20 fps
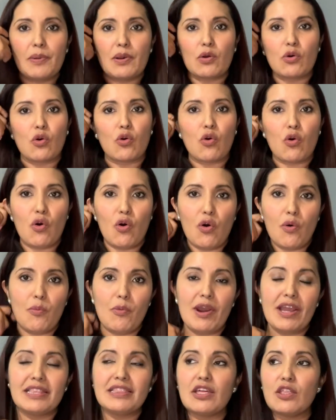pero
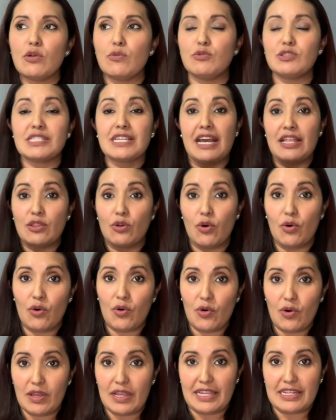cómo he andado buscando,
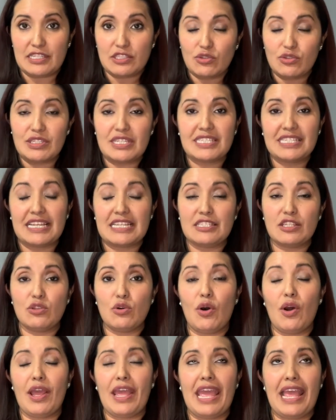o en estos días que ha
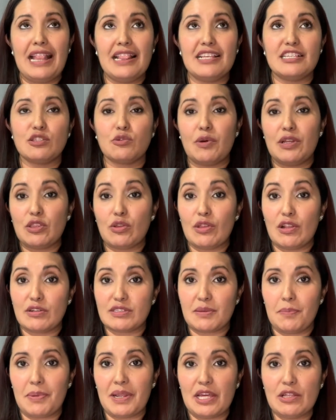sido el descuento de
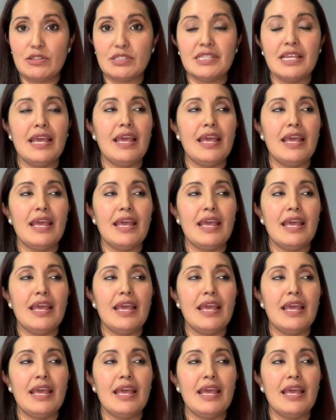los empleados,